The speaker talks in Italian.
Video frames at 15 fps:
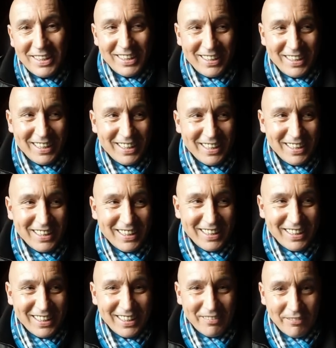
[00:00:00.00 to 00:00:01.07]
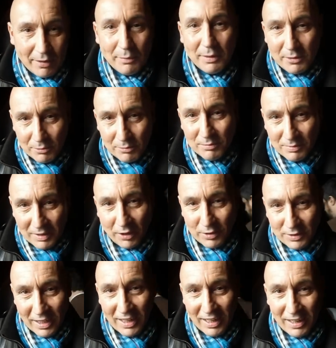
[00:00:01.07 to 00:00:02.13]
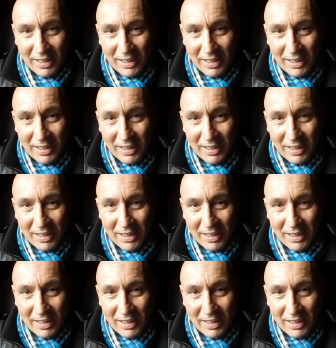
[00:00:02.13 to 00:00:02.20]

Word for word: È eh, veramente una cosa